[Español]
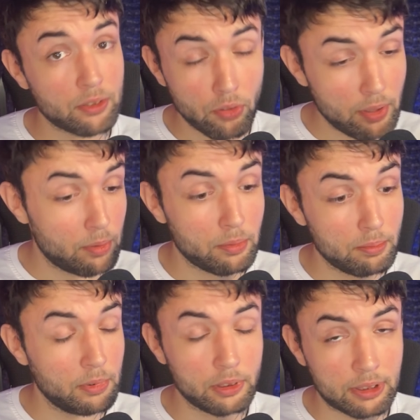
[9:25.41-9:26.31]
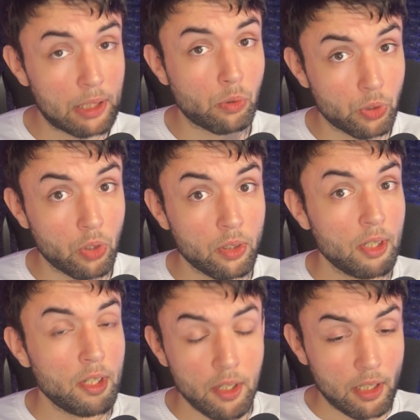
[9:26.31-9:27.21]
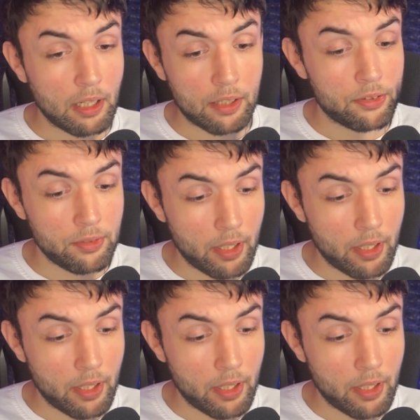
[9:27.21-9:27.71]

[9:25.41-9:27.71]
donde salgo yo a,